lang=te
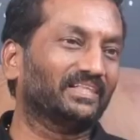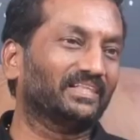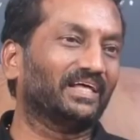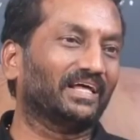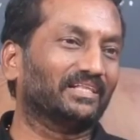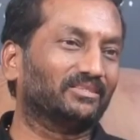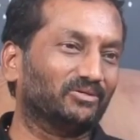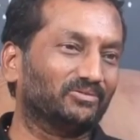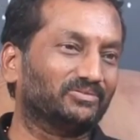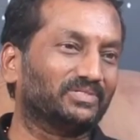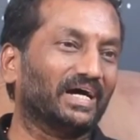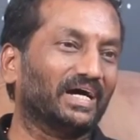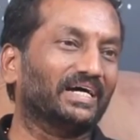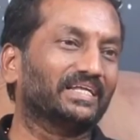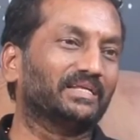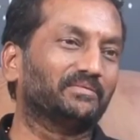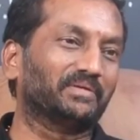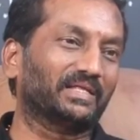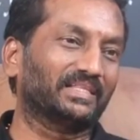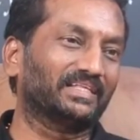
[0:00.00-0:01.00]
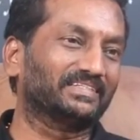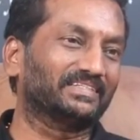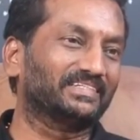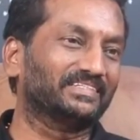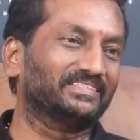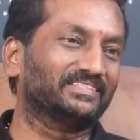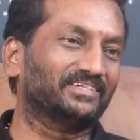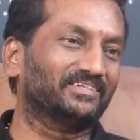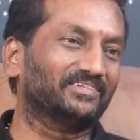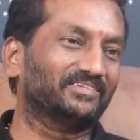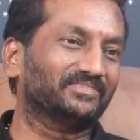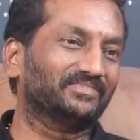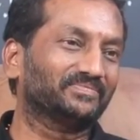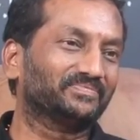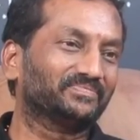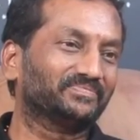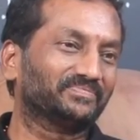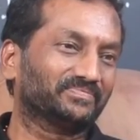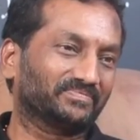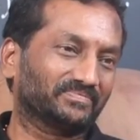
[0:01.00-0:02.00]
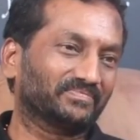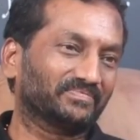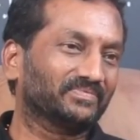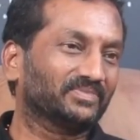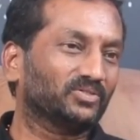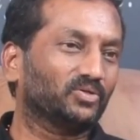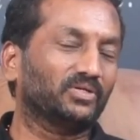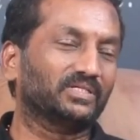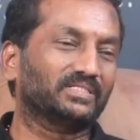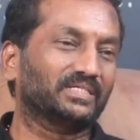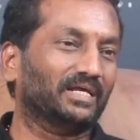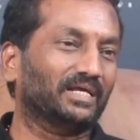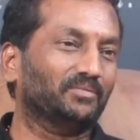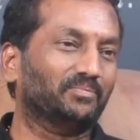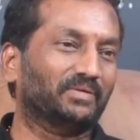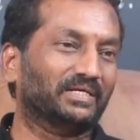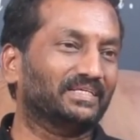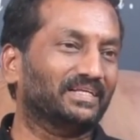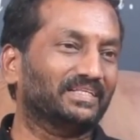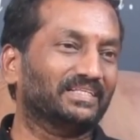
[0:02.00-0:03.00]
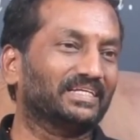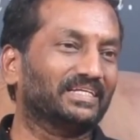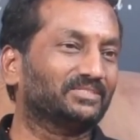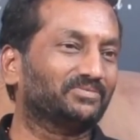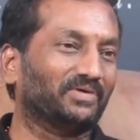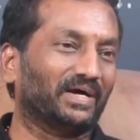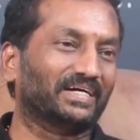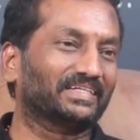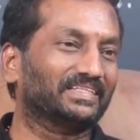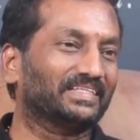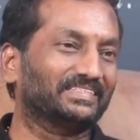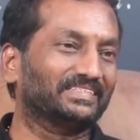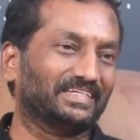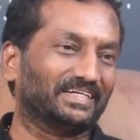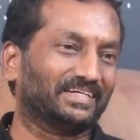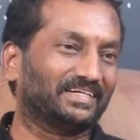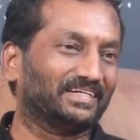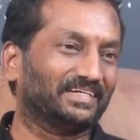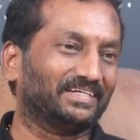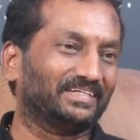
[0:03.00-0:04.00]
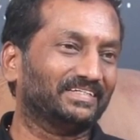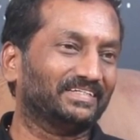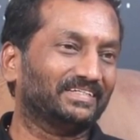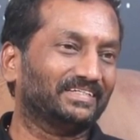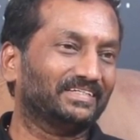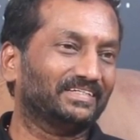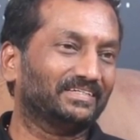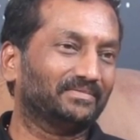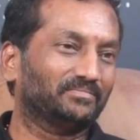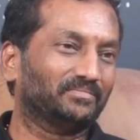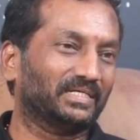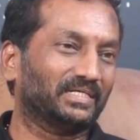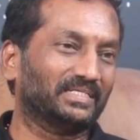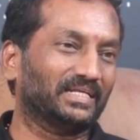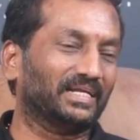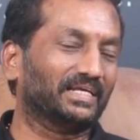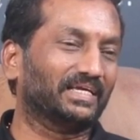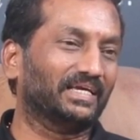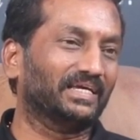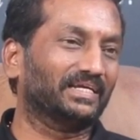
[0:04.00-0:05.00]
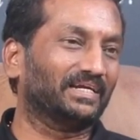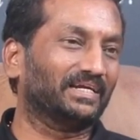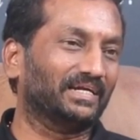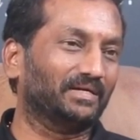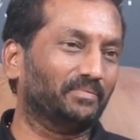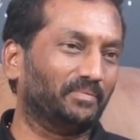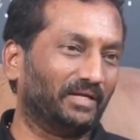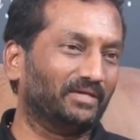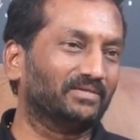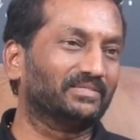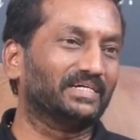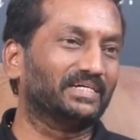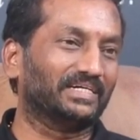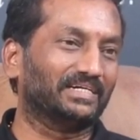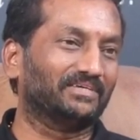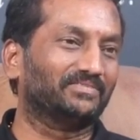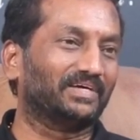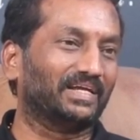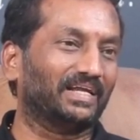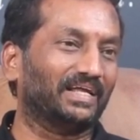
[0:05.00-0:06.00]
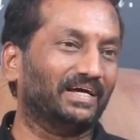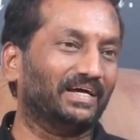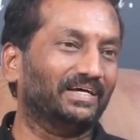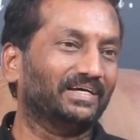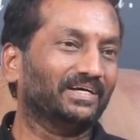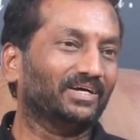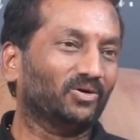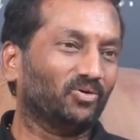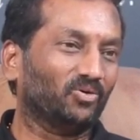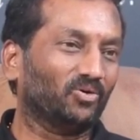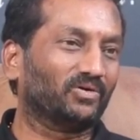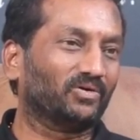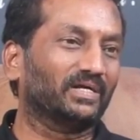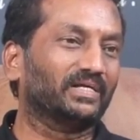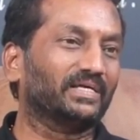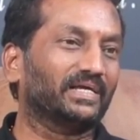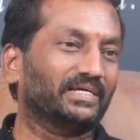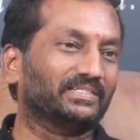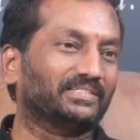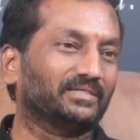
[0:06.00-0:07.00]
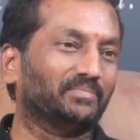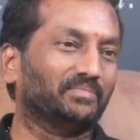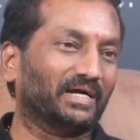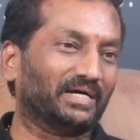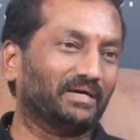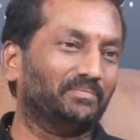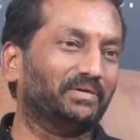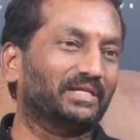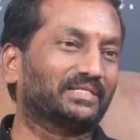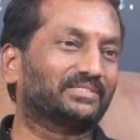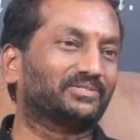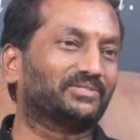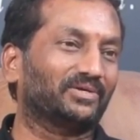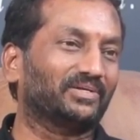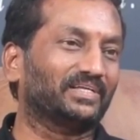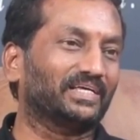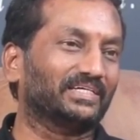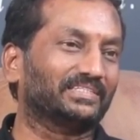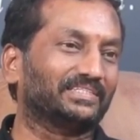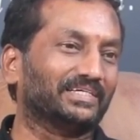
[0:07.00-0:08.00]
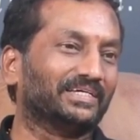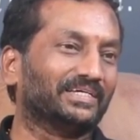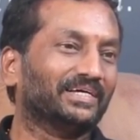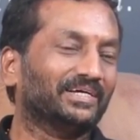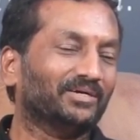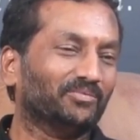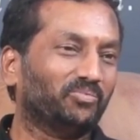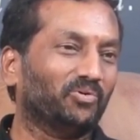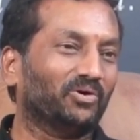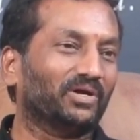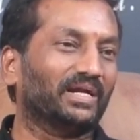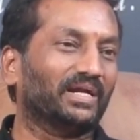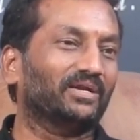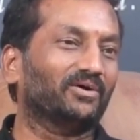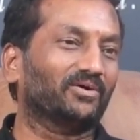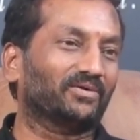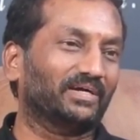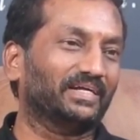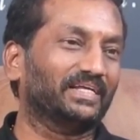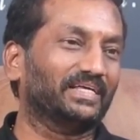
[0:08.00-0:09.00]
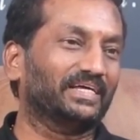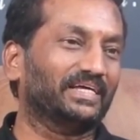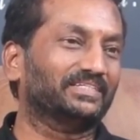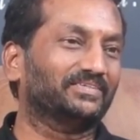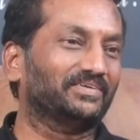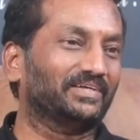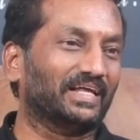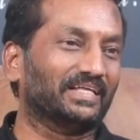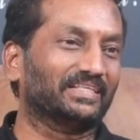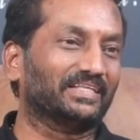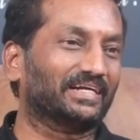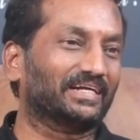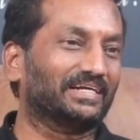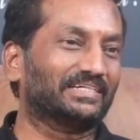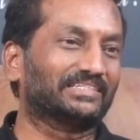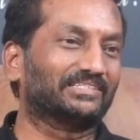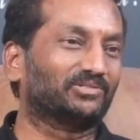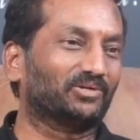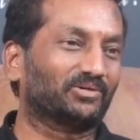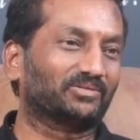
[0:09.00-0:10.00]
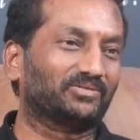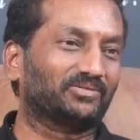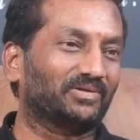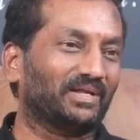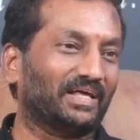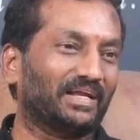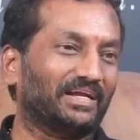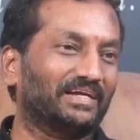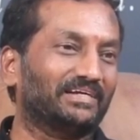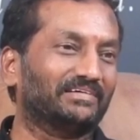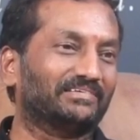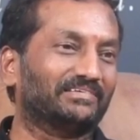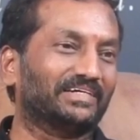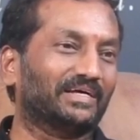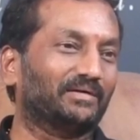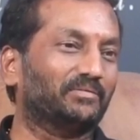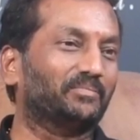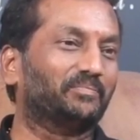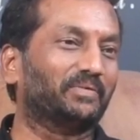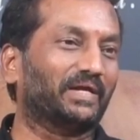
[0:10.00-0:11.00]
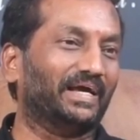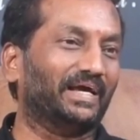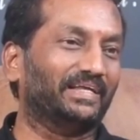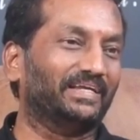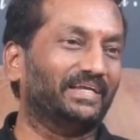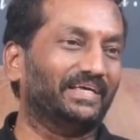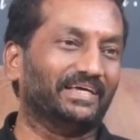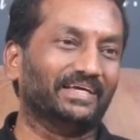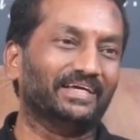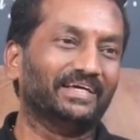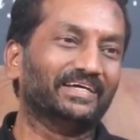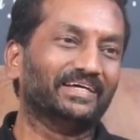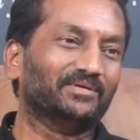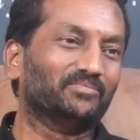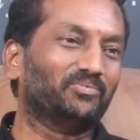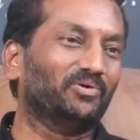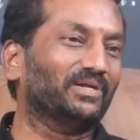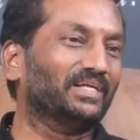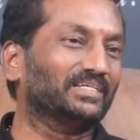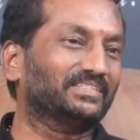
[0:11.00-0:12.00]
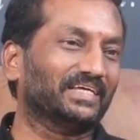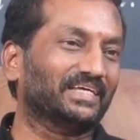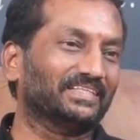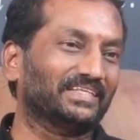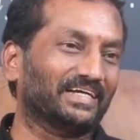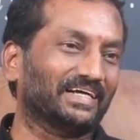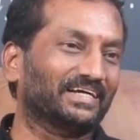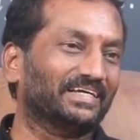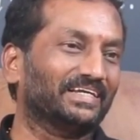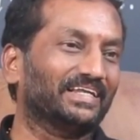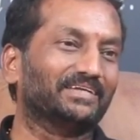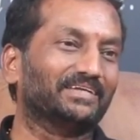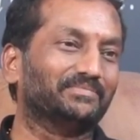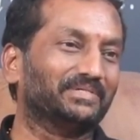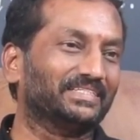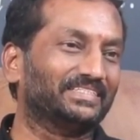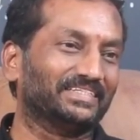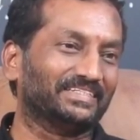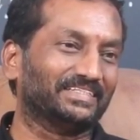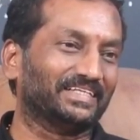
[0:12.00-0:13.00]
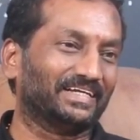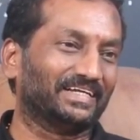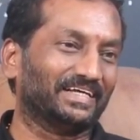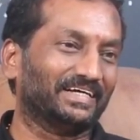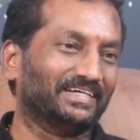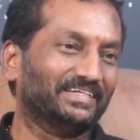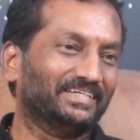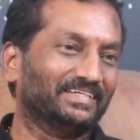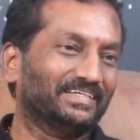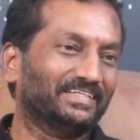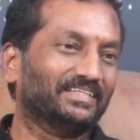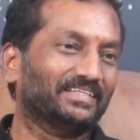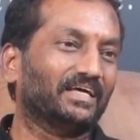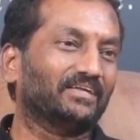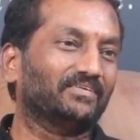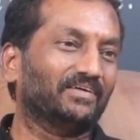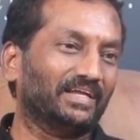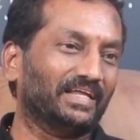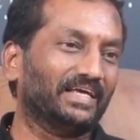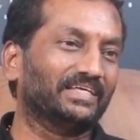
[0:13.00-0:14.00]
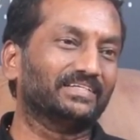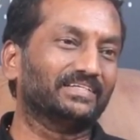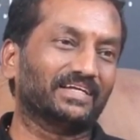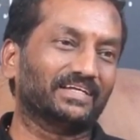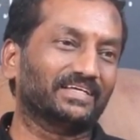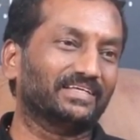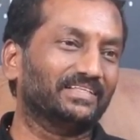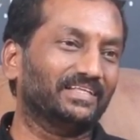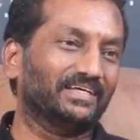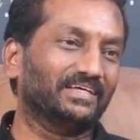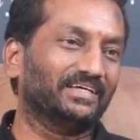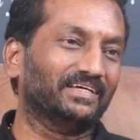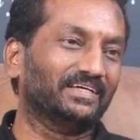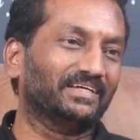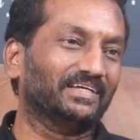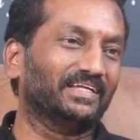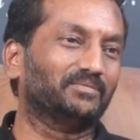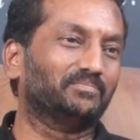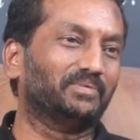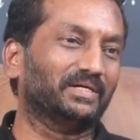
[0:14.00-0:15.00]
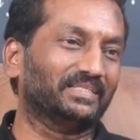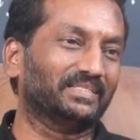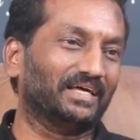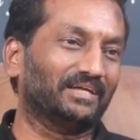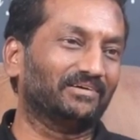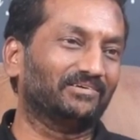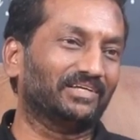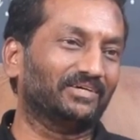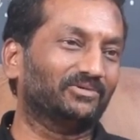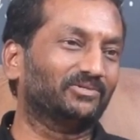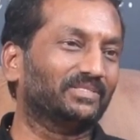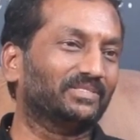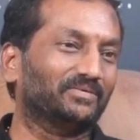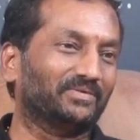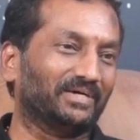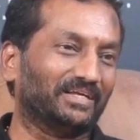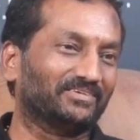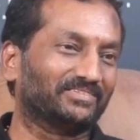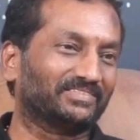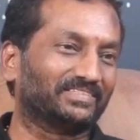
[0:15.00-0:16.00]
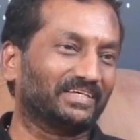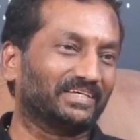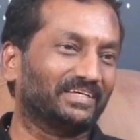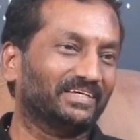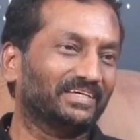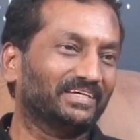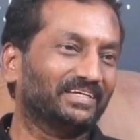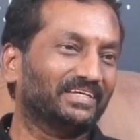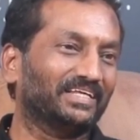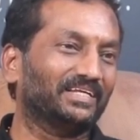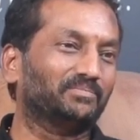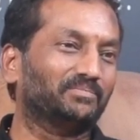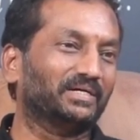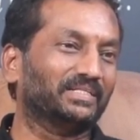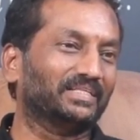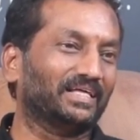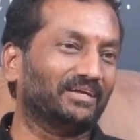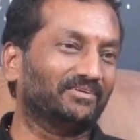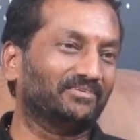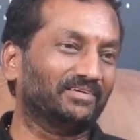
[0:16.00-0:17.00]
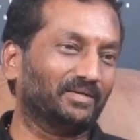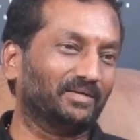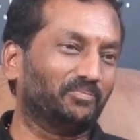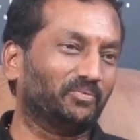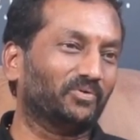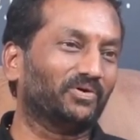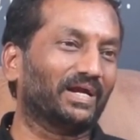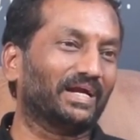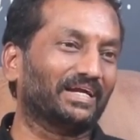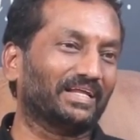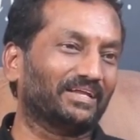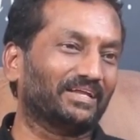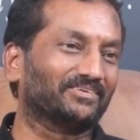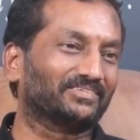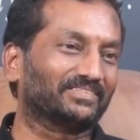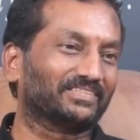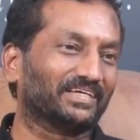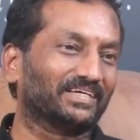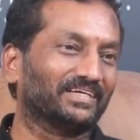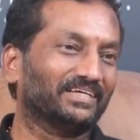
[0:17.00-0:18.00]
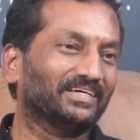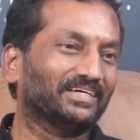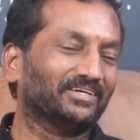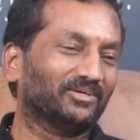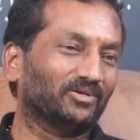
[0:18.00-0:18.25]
ఎంత అత్యుత్సాహాన్ని ప్రదర్శించారు కొన్నిసార్లు ప్రజలు దీన్ని స్వాగతించారన్న ప్రజలకి ఇట్లాంటి పనులు చేయడం వల్ల ఒక్కడు చేసి బక్కపల్స్టోన్ వేసి పోరని ఒక్కడిని వేసి వీళ్ళందరూ కలిసి తొక్కుతున్నారనేటువంటి అభిప్రాయాన్ని పోలీస్ యంత్రాంగం నిర్మించిందన్న దానివల్ల ఏం జరిగింది నిర్బంధాలు ఉంటే ఉద్యమాలు వస్తాయి నిర్బంధాలు ఉంటే పోరాటాలు వస్తాయి